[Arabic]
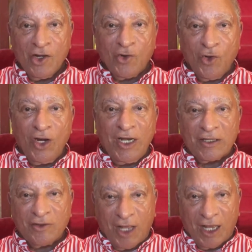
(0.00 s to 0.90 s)

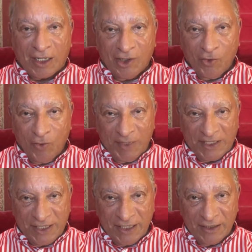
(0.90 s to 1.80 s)
كل دولار اللي هو 100
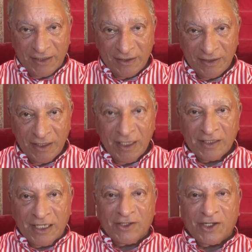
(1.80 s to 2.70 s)
سنت
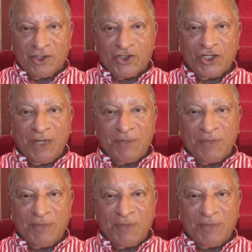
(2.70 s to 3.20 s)
تقدر تشتريه ب